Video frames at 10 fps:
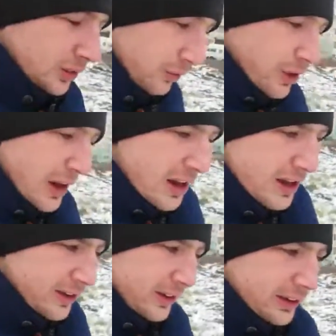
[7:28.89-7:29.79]

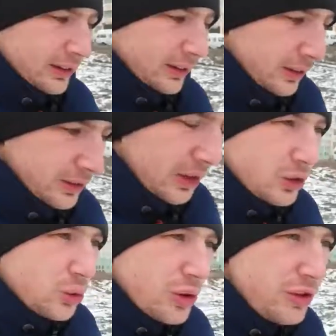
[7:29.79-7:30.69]
Свалить.
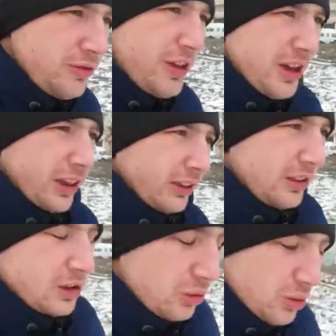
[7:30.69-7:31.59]
Никто не верит,
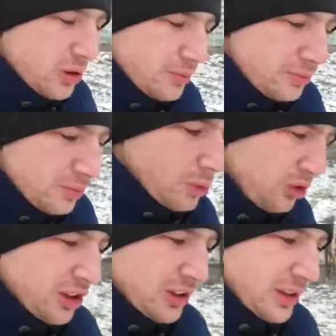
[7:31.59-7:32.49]
никто не,
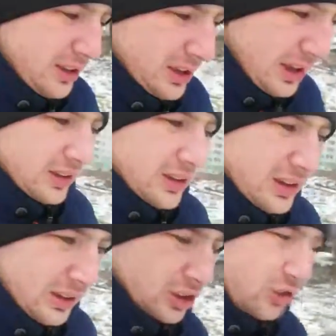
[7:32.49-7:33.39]
вообще не надеется
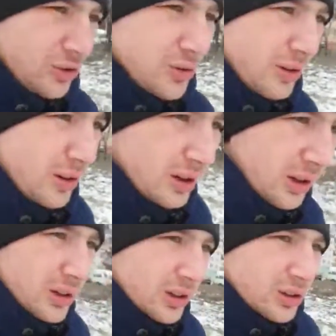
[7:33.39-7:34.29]
ни на что.
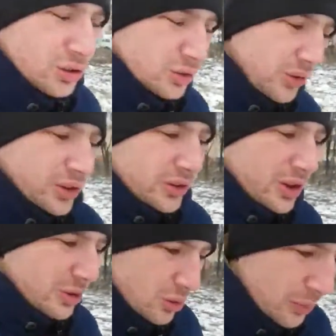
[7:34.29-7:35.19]
Что со
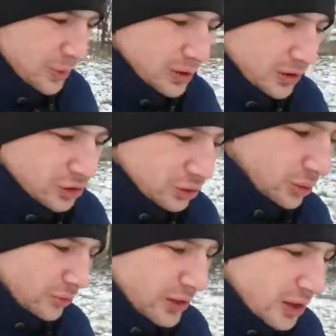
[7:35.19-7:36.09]
страной
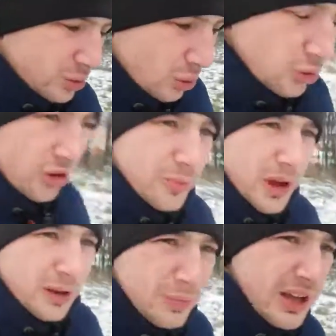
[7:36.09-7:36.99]
произошло? Вы на тонущем
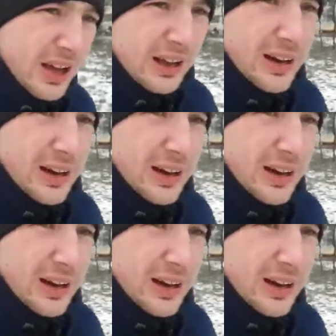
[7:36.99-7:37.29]
корабле,